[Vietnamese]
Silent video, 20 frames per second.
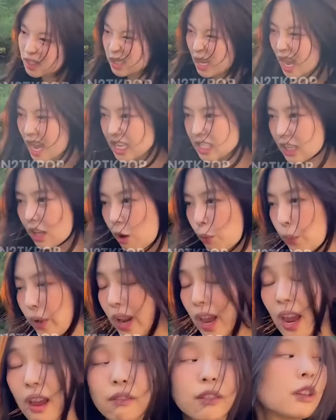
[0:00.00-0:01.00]
Jennie,
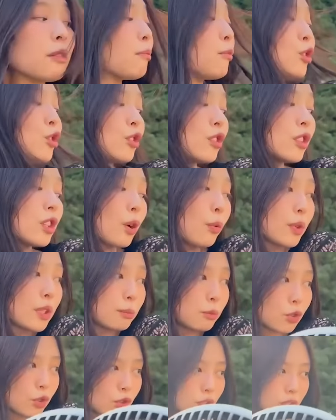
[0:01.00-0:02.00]
chân váy
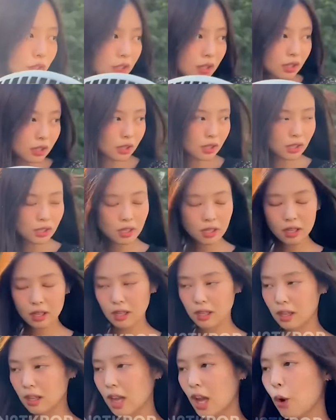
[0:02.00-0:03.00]
Sau khi xâm chiếm
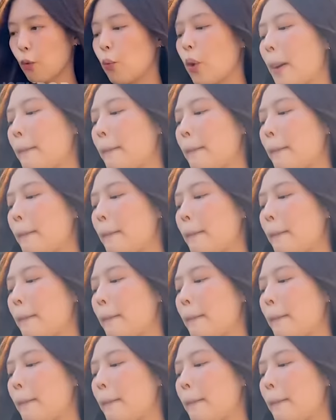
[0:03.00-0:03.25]
thế giới